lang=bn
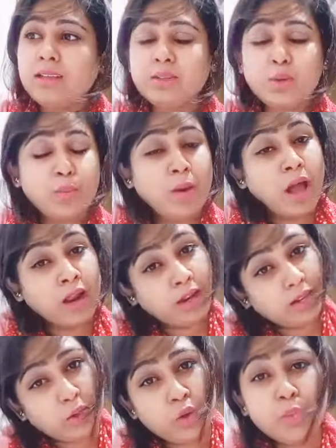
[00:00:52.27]
যেন
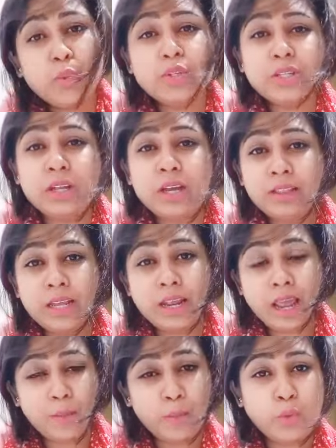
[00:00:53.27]
বাংলাটাও বোঝে না ইন্দার
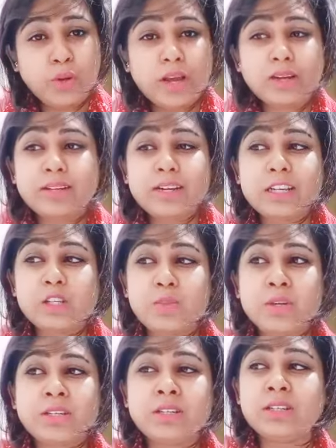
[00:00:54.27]
এমন একটা
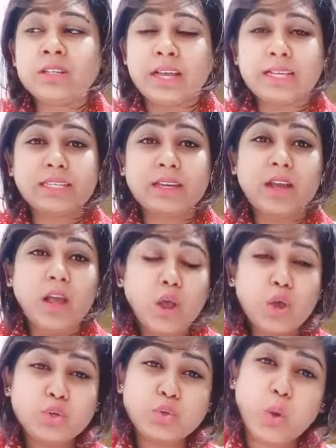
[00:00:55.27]
এক্সপ্রেশন দেয় যে
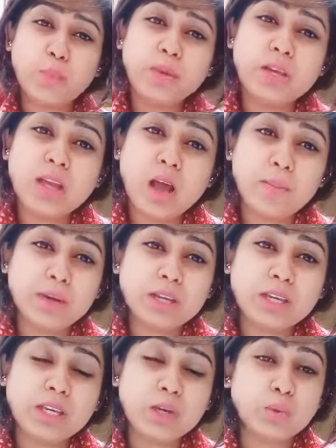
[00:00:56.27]
শপিং আমরা
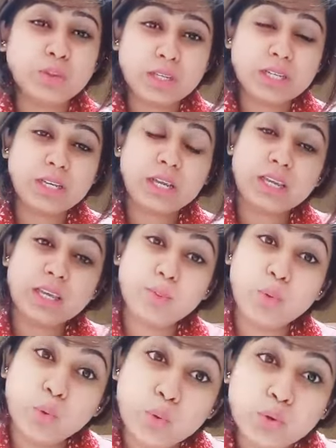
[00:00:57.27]
কী করতে এসে কি
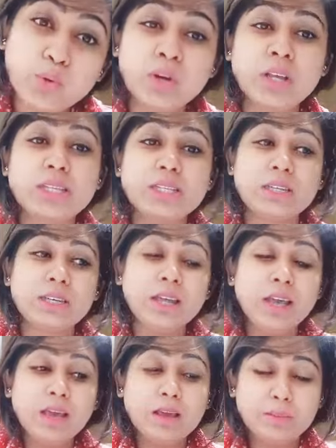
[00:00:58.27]
ভুল করেছি
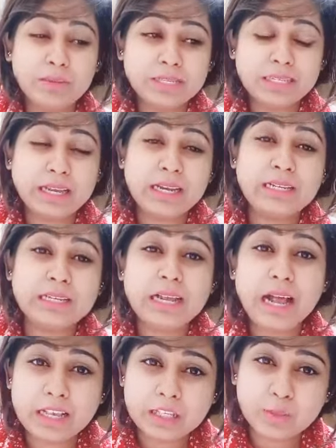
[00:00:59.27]
বেসিক্যালি নিজের
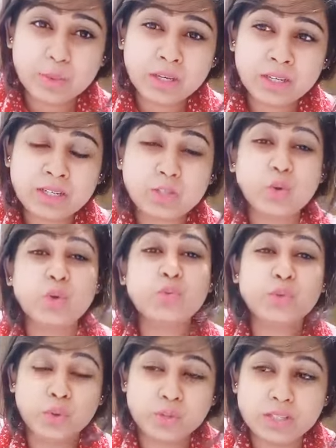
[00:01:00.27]
হাজব্যান্ড অর
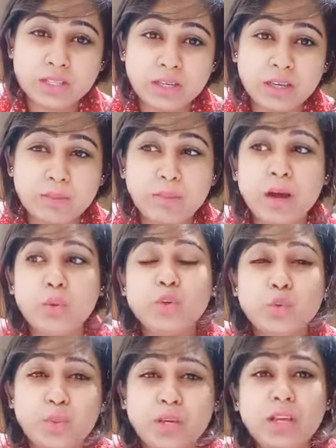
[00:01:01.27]
ফিয়ন্সে বা
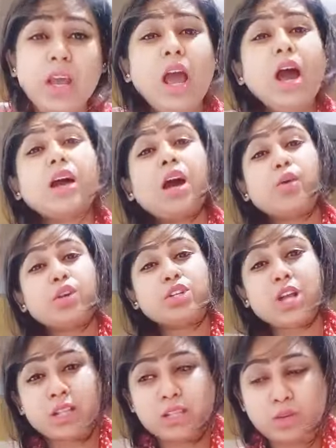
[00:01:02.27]
উডবি কাউকে
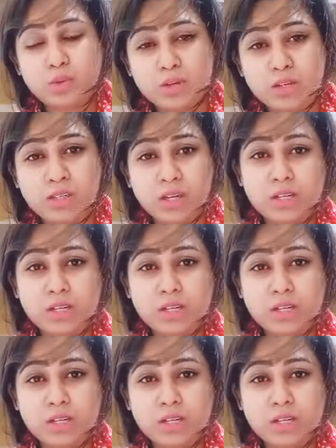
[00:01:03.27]
সাথে করে নিয়ে